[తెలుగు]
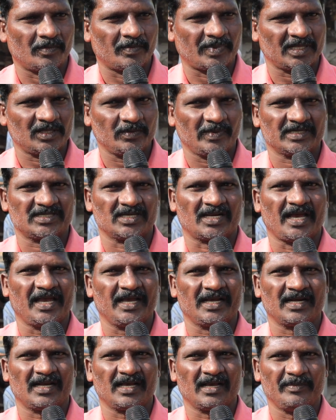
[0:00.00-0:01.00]
ప్రతిపక్ష
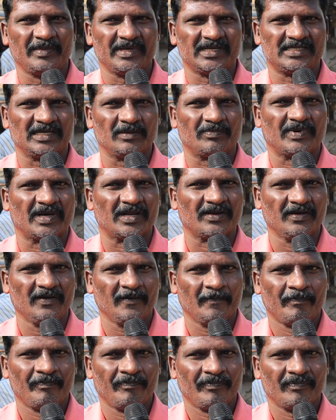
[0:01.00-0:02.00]
నాయకుడిగా మీరు చెప్పారు
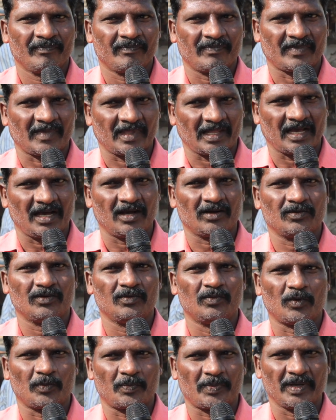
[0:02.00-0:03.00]
నాకు
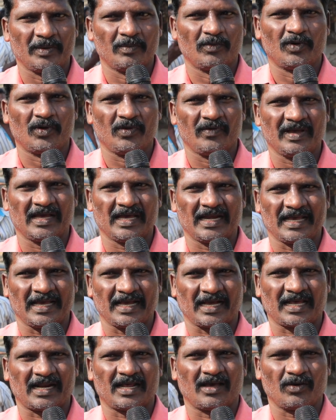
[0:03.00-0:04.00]
ముప్పై మూడు వేల
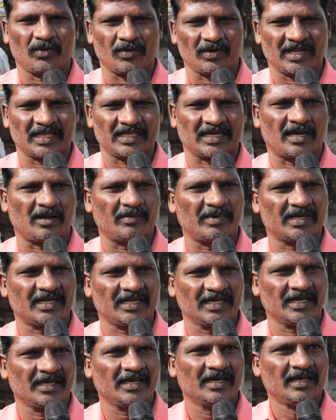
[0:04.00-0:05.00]
ఎకరాలు ఉన్నది కాబట్టి